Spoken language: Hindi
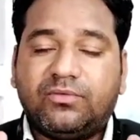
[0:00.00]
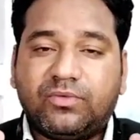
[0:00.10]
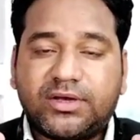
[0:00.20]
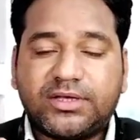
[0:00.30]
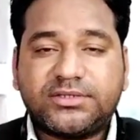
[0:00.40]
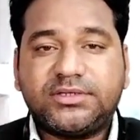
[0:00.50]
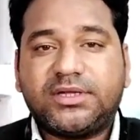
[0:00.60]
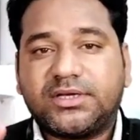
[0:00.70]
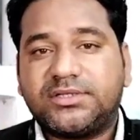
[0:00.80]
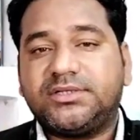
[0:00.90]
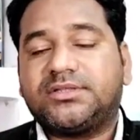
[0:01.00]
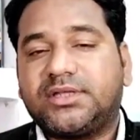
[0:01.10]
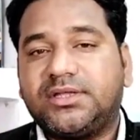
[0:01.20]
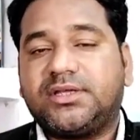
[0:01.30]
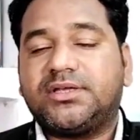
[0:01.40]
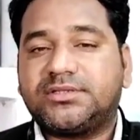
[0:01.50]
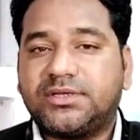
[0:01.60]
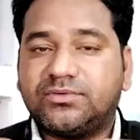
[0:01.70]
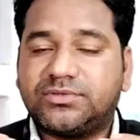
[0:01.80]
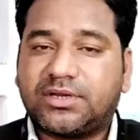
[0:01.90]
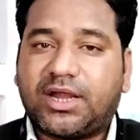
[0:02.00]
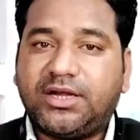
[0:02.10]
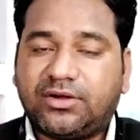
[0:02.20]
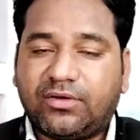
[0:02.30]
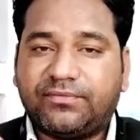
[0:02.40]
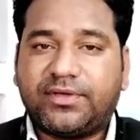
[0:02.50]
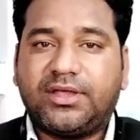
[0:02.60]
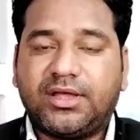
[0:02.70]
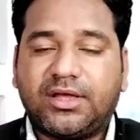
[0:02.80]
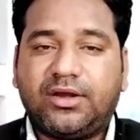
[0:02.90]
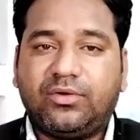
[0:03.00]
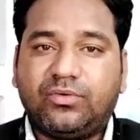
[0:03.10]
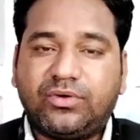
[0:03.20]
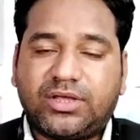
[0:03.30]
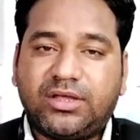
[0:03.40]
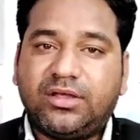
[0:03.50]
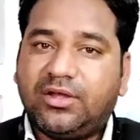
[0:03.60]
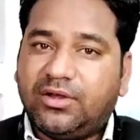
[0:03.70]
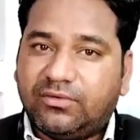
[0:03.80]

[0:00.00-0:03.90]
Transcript: वो किसी न किसी तरीके से उस राइट ऑफ किए गए लोन की